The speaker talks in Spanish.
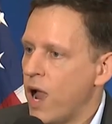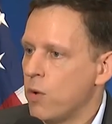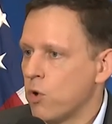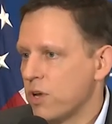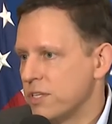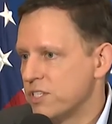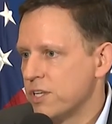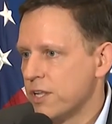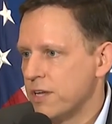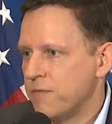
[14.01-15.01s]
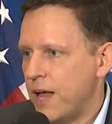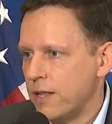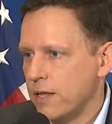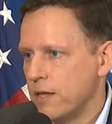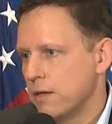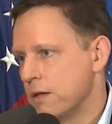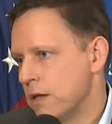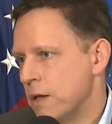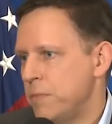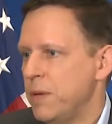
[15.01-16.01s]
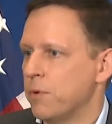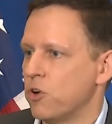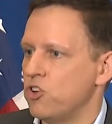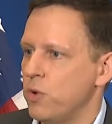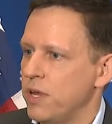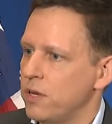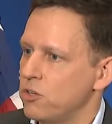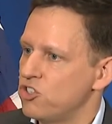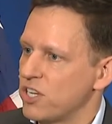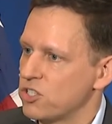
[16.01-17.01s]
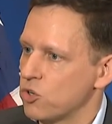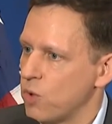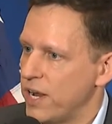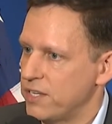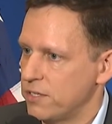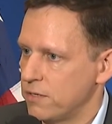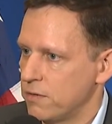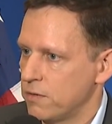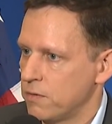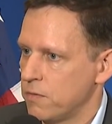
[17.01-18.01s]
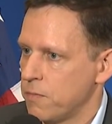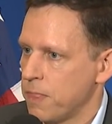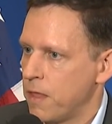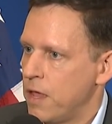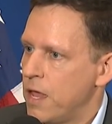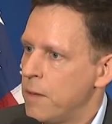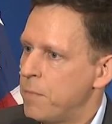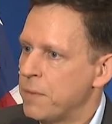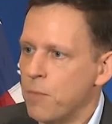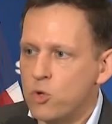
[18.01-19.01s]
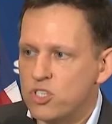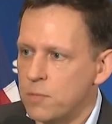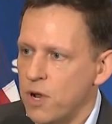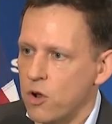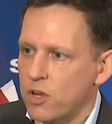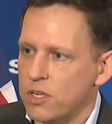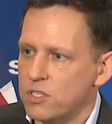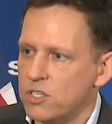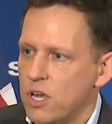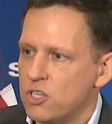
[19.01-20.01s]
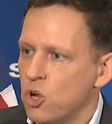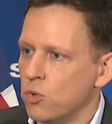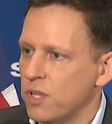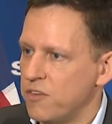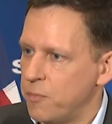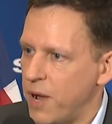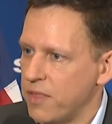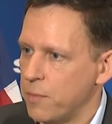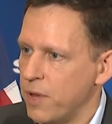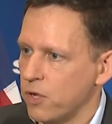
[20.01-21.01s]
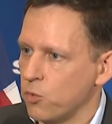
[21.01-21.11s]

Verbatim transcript: de 1.25 millones de dólares en apoyo para la campaña electoral del candidato republicano Donald Trump